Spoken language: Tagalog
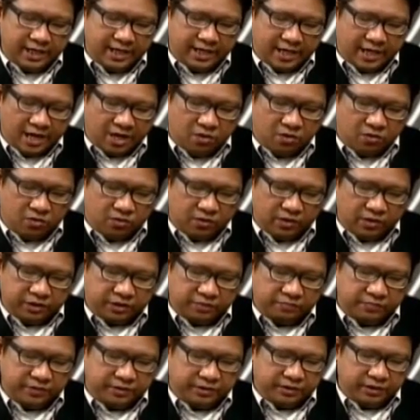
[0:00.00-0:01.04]
Licauco at si
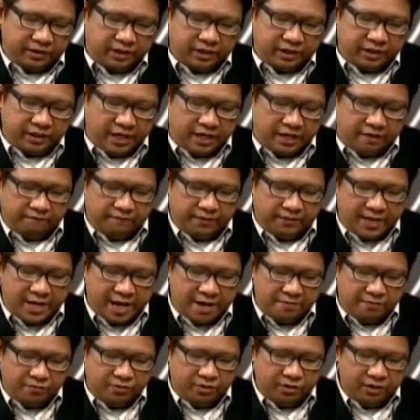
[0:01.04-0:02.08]
Mr. Dave
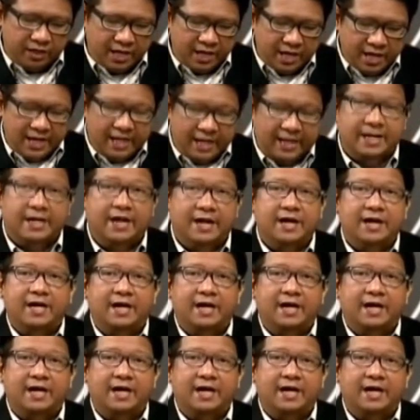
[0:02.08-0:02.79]
Balamon ng